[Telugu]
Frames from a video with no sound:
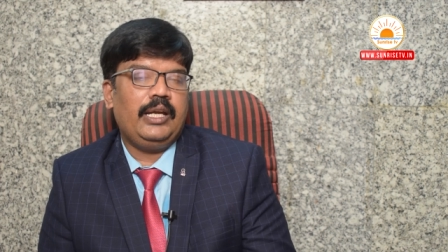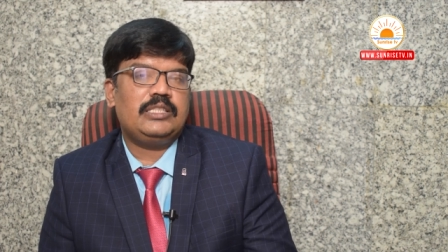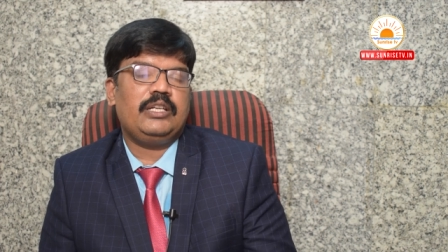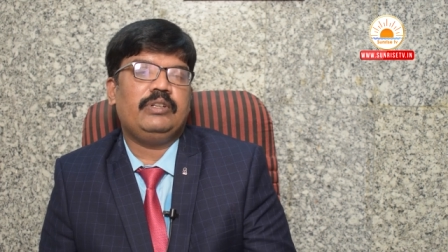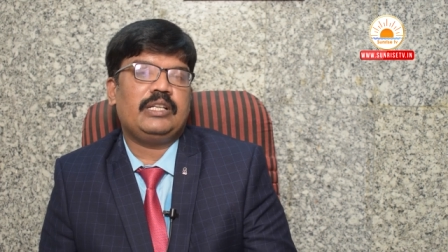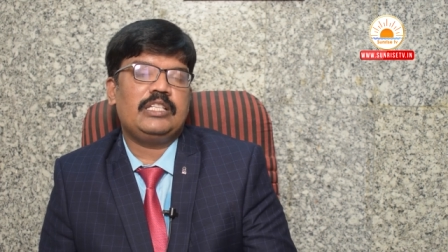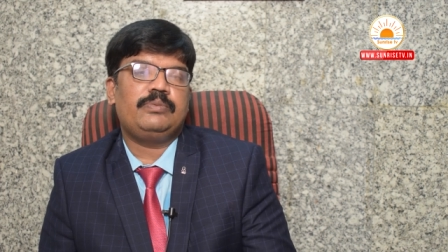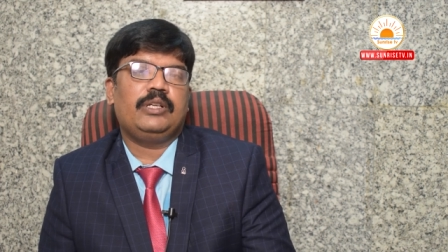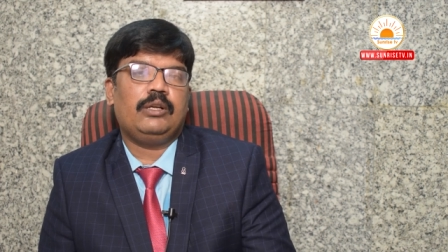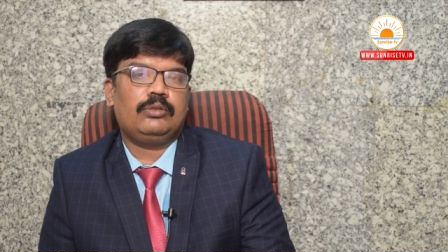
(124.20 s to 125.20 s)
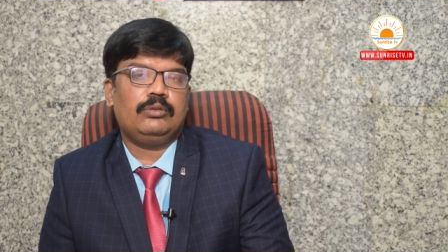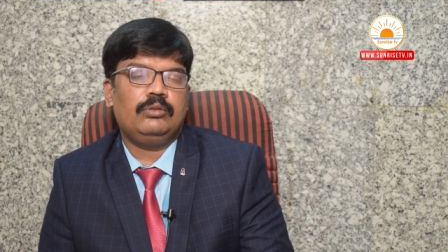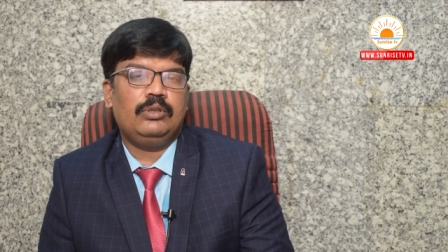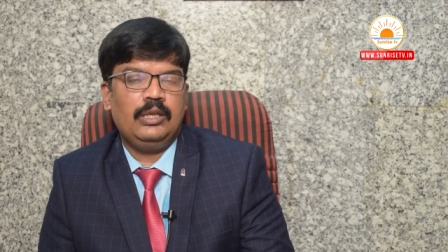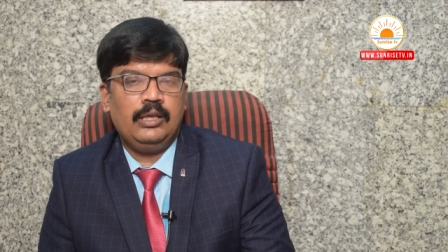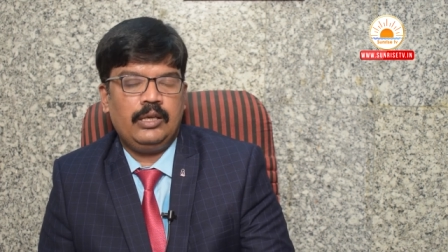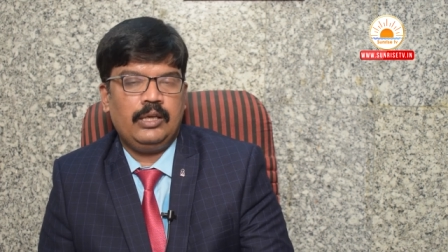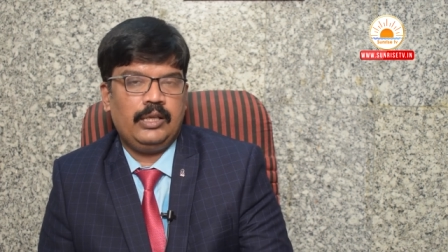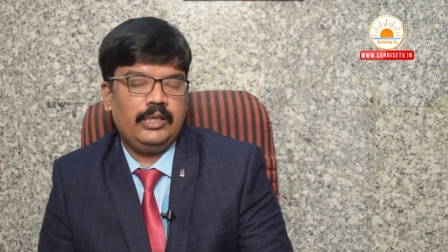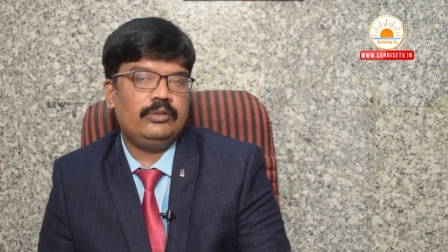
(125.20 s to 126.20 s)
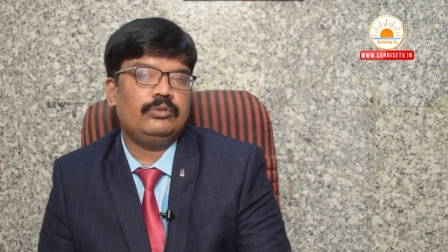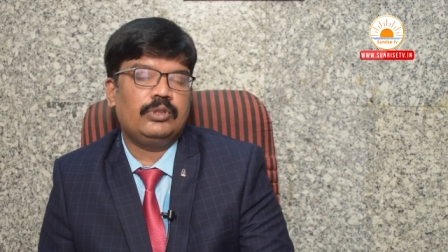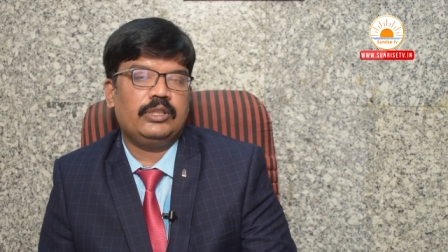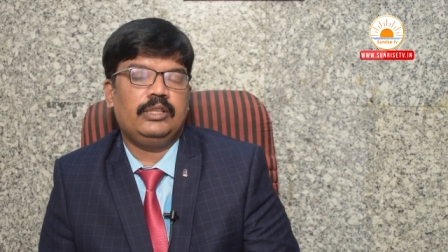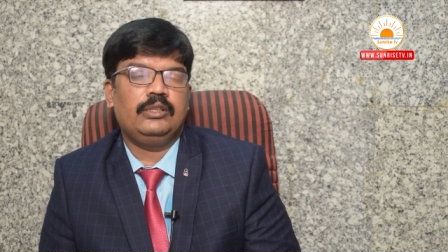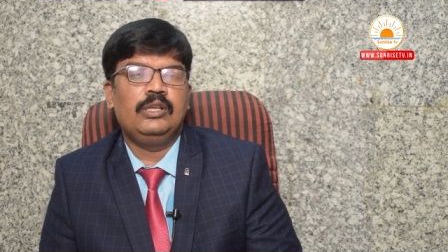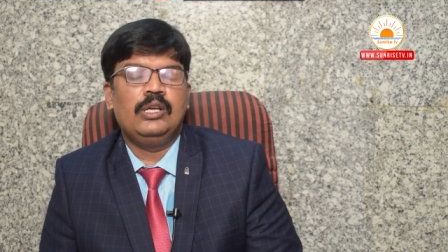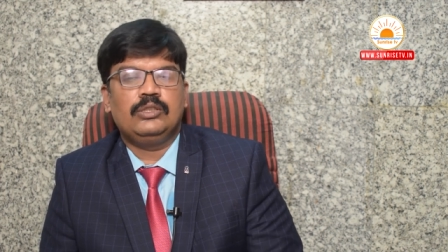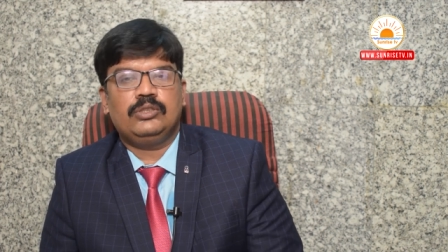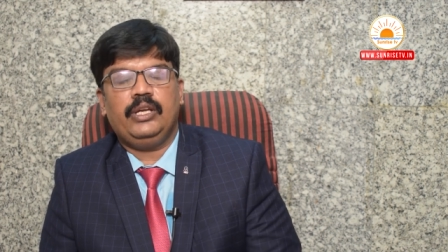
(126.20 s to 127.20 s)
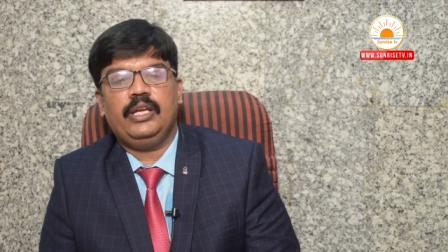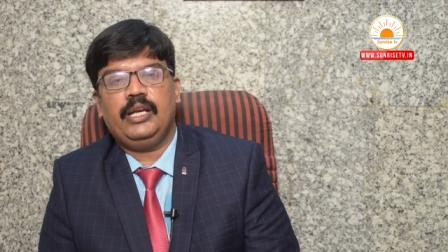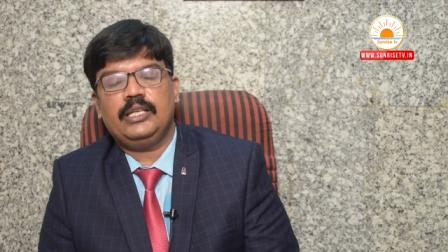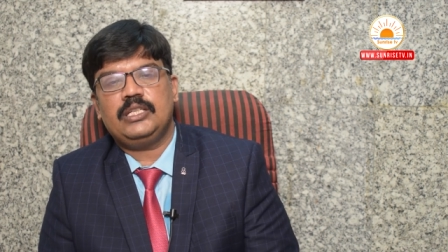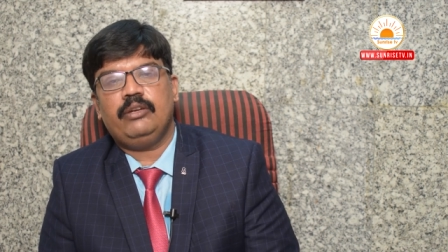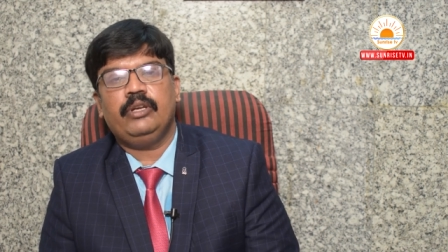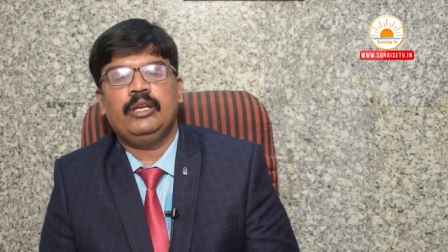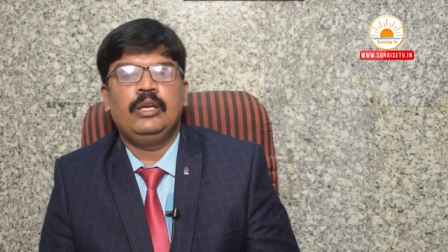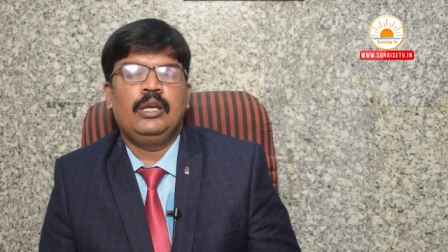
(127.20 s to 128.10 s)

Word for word: హెచ్ఐవి ట్రాన్స్మిట్ అవటం అనేది ఉంటుందండి సో ఈ హెచ్ఐవి